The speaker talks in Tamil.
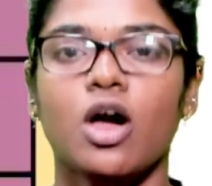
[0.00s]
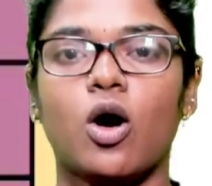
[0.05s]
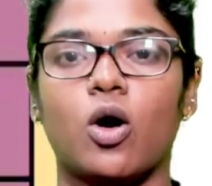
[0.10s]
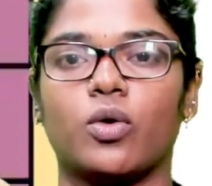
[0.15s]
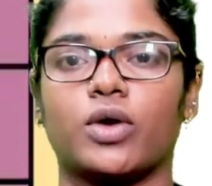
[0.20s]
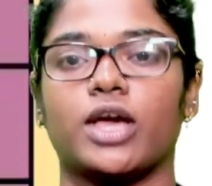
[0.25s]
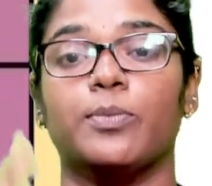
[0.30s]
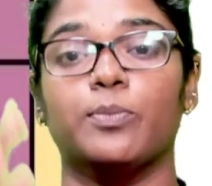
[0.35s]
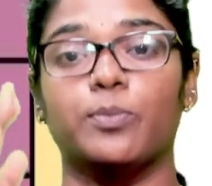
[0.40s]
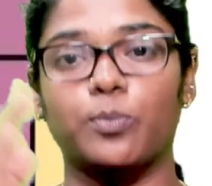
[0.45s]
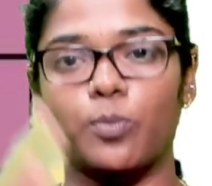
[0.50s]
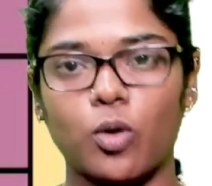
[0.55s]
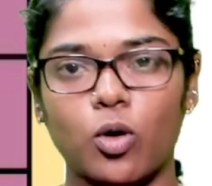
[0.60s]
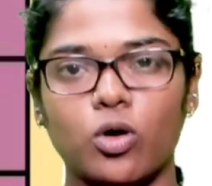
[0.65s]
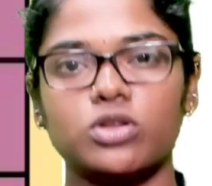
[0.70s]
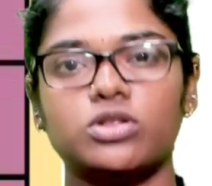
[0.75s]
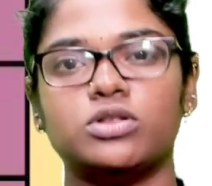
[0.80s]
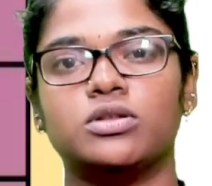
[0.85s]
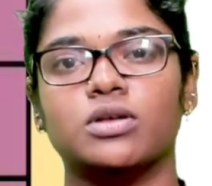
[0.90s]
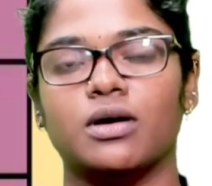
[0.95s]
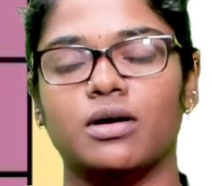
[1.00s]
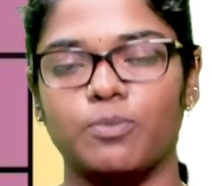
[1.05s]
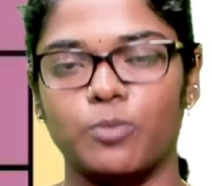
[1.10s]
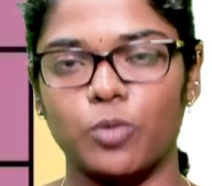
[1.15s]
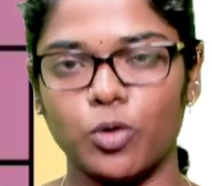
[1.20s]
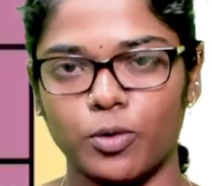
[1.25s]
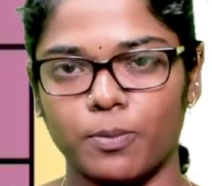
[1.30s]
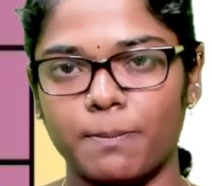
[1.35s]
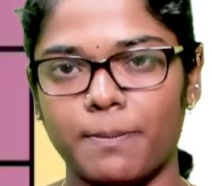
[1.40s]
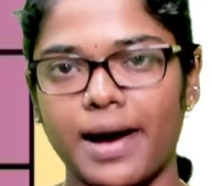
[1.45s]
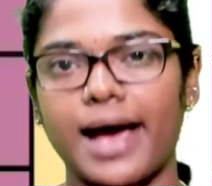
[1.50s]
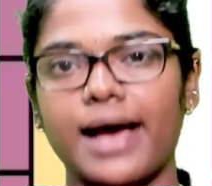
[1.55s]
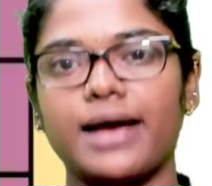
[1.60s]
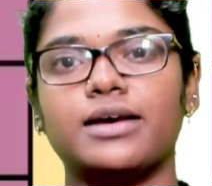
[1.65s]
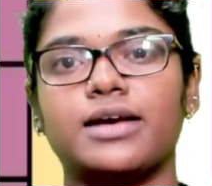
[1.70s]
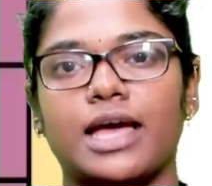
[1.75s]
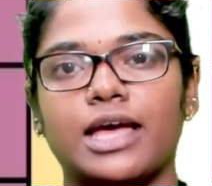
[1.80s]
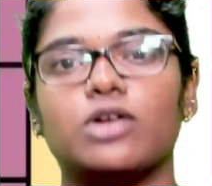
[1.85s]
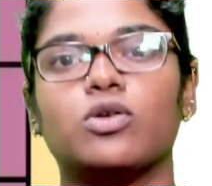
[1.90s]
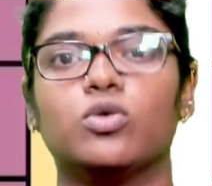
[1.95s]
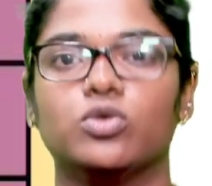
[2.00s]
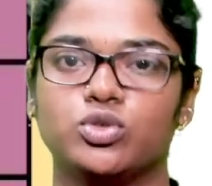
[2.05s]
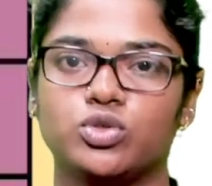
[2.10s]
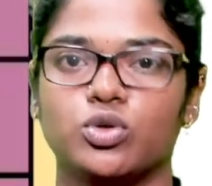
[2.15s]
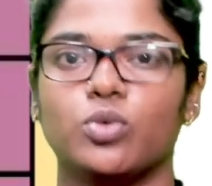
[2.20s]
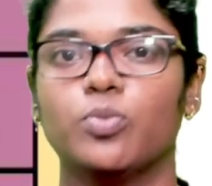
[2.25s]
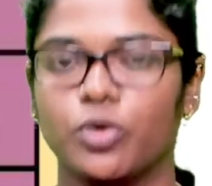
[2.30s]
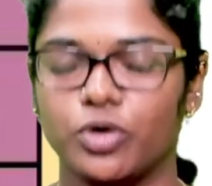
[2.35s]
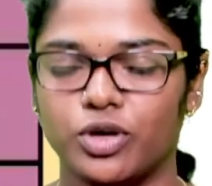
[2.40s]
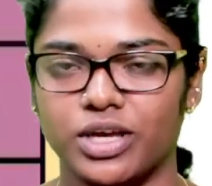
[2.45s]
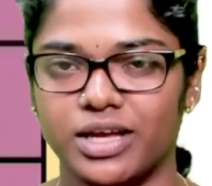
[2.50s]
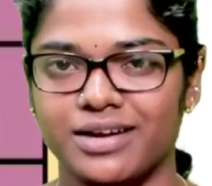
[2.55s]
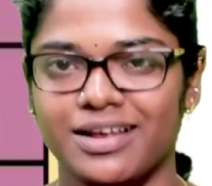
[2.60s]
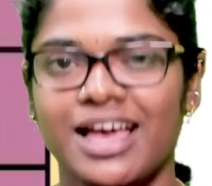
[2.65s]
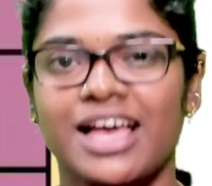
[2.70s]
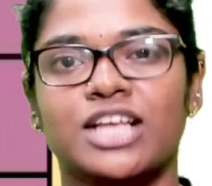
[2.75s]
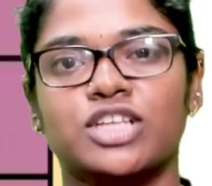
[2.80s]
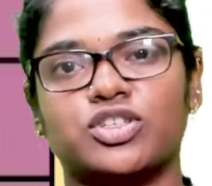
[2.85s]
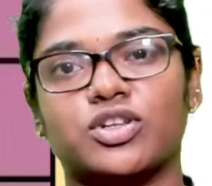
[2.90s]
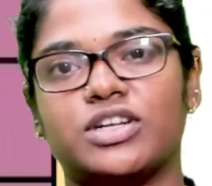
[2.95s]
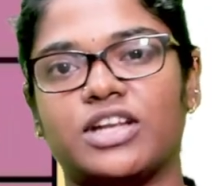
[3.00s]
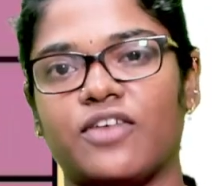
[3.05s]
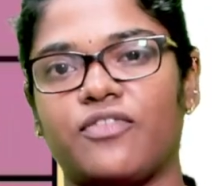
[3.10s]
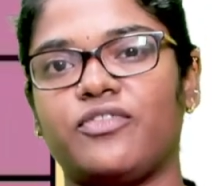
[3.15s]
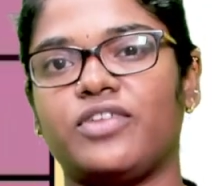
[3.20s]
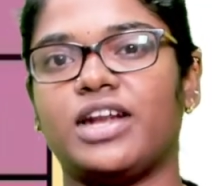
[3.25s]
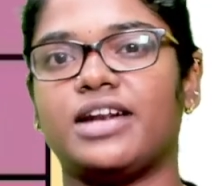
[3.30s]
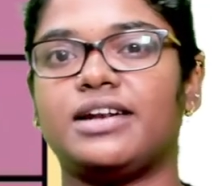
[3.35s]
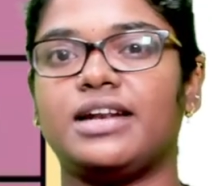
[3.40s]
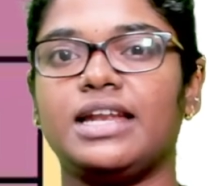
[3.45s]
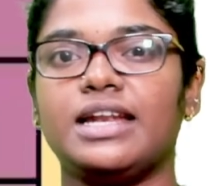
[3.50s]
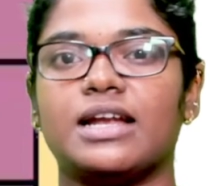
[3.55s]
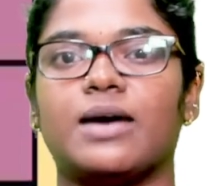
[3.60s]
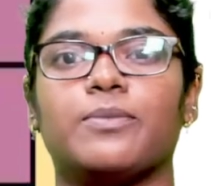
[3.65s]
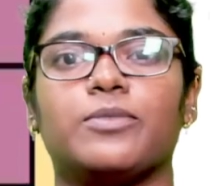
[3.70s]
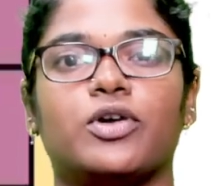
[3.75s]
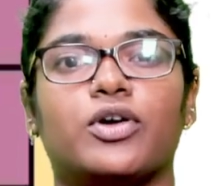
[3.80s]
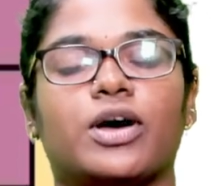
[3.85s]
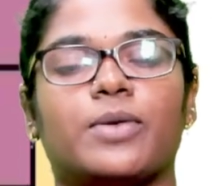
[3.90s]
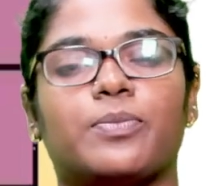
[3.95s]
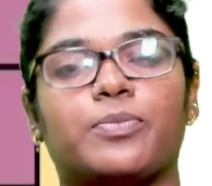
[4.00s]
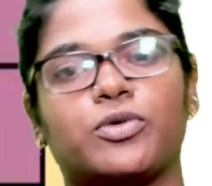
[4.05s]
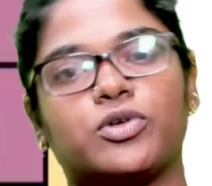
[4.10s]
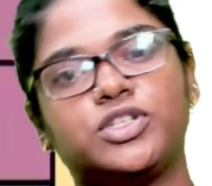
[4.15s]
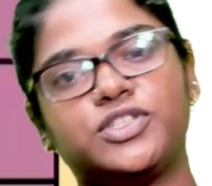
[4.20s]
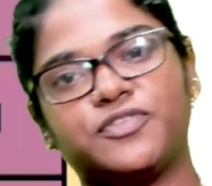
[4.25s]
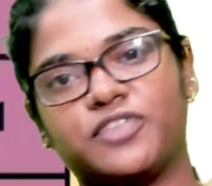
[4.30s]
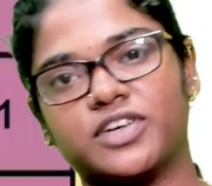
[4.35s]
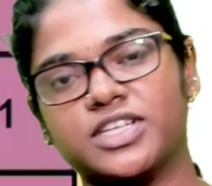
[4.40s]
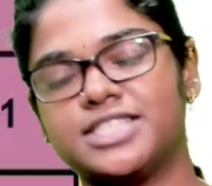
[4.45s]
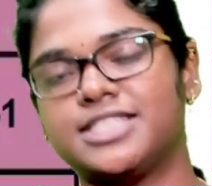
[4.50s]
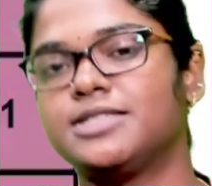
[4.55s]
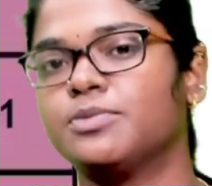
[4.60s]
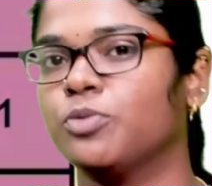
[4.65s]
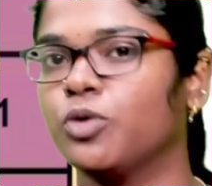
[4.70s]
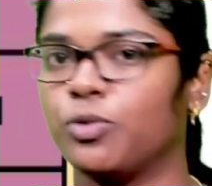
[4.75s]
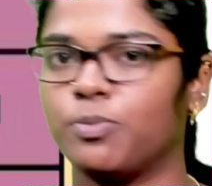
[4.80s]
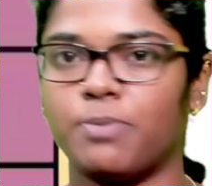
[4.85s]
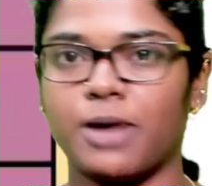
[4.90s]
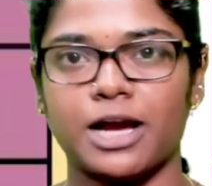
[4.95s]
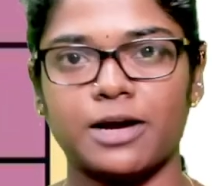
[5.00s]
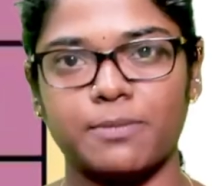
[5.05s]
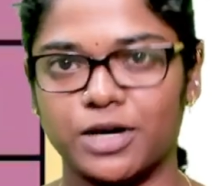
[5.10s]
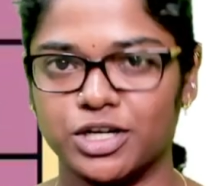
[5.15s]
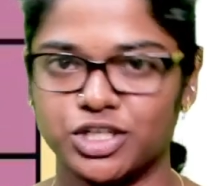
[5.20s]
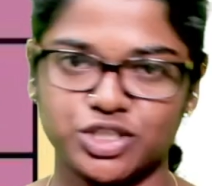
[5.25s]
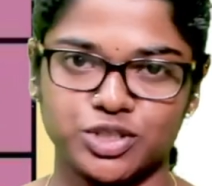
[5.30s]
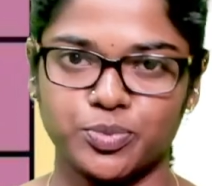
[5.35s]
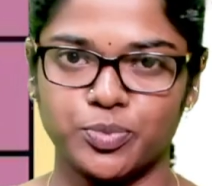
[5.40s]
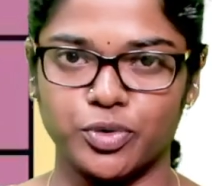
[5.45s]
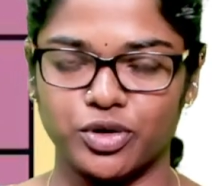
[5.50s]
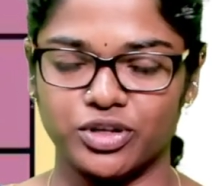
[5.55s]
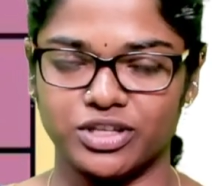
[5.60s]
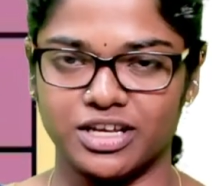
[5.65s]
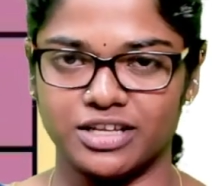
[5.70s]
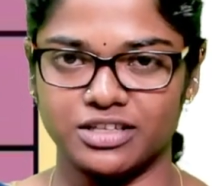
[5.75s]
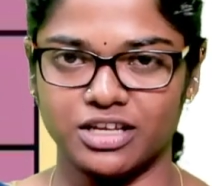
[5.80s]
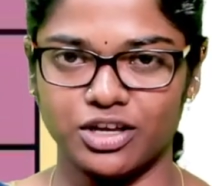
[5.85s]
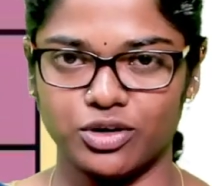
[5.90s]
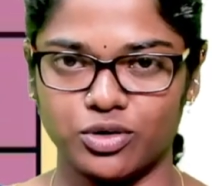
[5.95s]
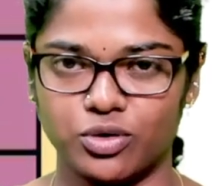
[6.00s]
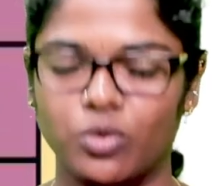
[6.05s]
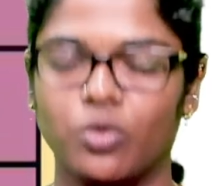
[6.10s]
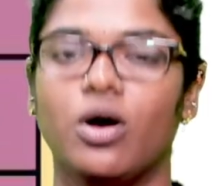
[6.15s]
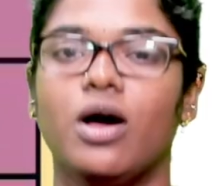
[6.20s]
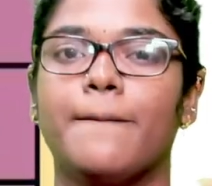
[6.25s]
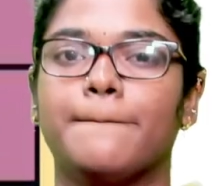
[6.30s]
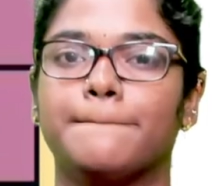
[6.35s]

ஓகே போத் புக் பேக் அண்ட் ஆல்சோ புக் இன் ஸோ டெஃபினெட்லி நம்மளோட அப்ரோச் ஃபர்ஸ்ட் புக் பேக் படிச்சுட்டு போகிறதா தான் இருக்கும்